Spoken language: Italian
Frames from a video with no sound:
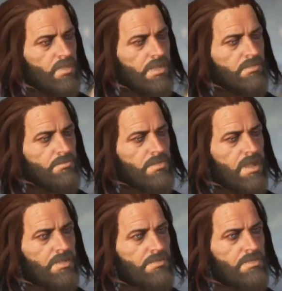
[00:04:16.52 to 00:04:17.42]

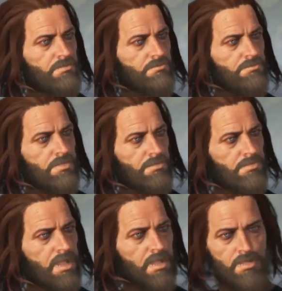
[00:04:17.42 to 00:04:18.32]
votare a fine
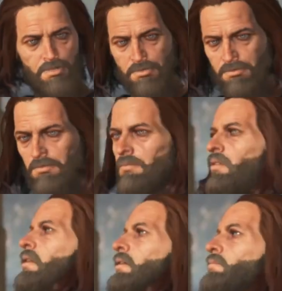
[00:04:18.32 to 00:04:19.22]
partita quello che era più
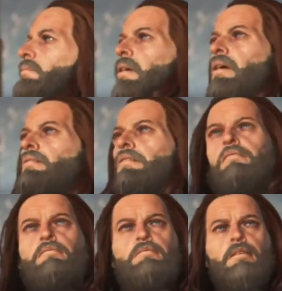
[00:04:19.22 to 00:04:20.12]
simpatico, più
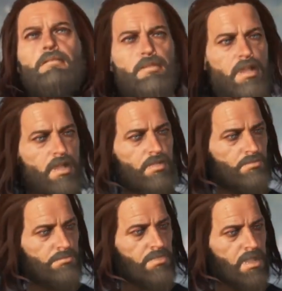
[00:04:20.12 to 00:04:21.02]
carismatico e dargli un premio,